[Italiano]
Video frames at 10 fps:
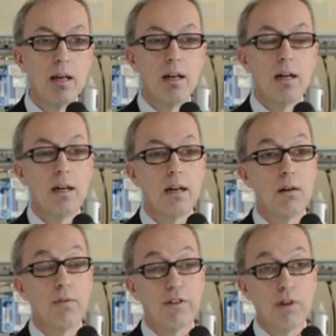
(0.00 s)
Eh,
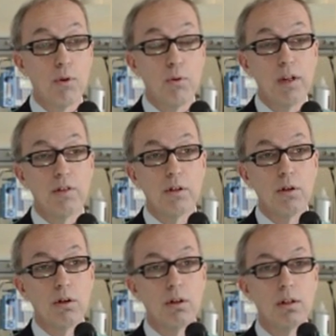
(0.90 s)
facciamo
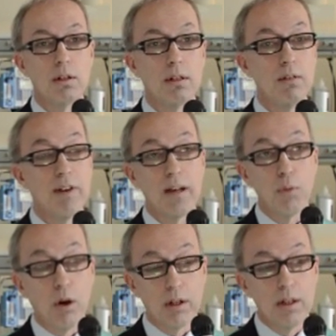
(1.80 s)
questo eh, in vari
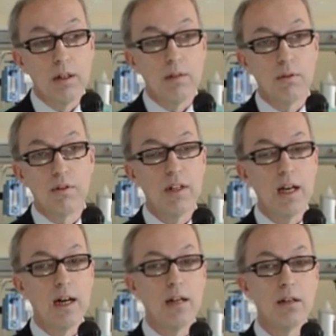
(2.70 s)
modi,
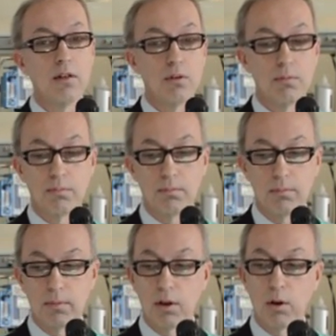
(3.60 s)
sia eh, mm,
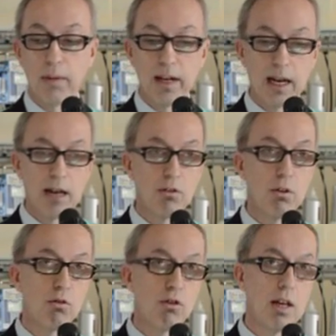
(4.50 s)
come nel caso in
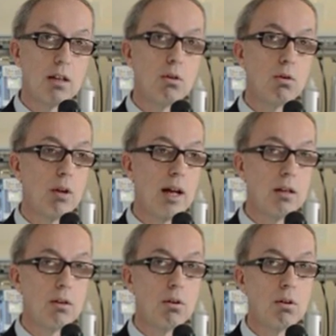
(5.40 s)
oggetto
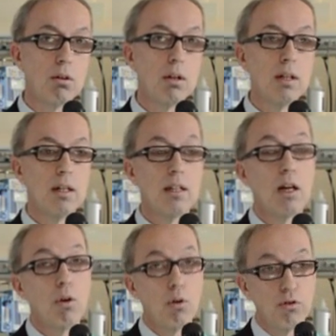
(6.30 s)
donando
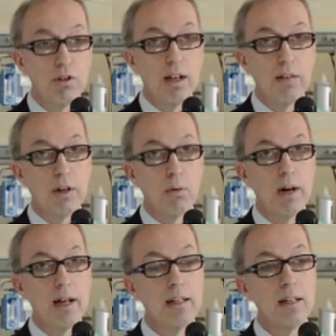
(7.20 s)
tecnologie
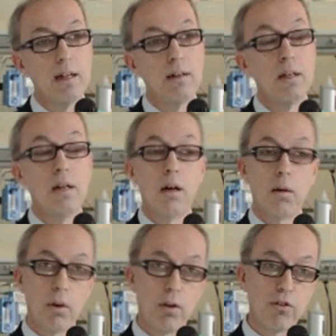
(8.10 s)
all'avanguardia,
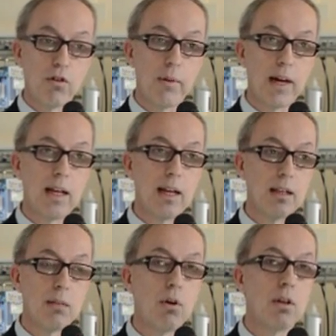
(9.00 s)
però lo facciamo anche in
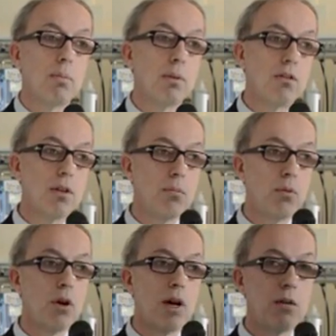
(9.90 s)
altri modi, per
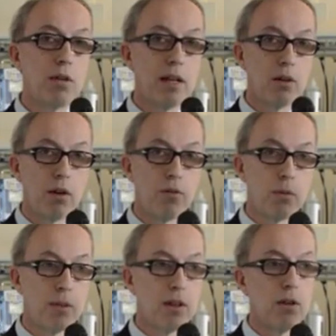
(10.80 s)
esempio aiutando la
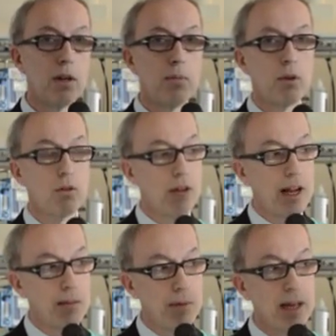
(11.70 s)
formazione del
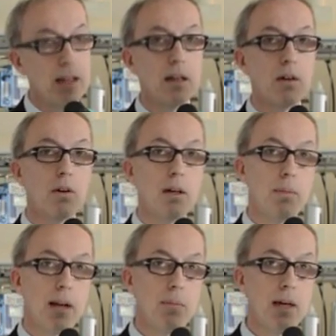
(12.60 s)
personale medico e
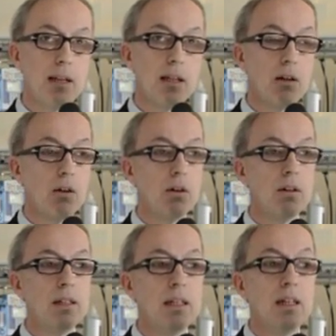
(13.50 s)
paramedico,
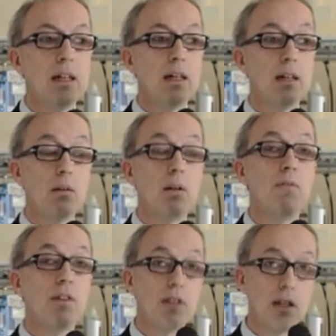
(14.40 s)
eh,
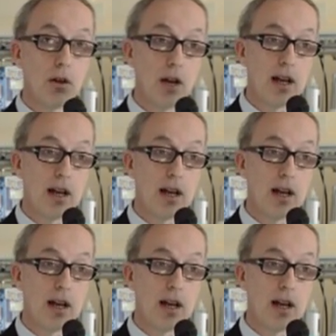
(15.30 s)
investendo nella